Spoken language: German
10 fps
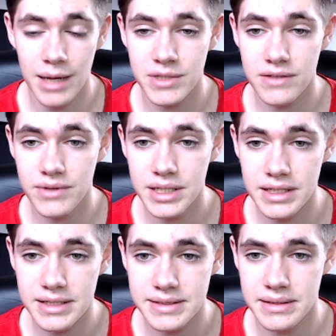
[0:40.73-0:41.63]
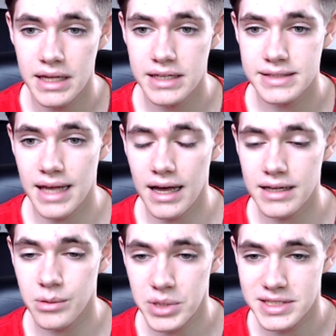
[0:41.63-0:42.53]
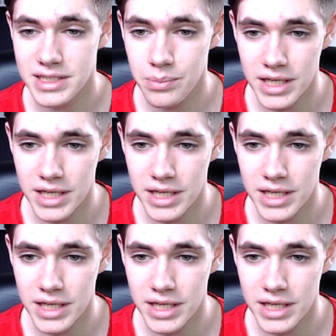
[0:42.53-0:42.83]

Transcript: habe die wichtigsten Sachen im Prinzip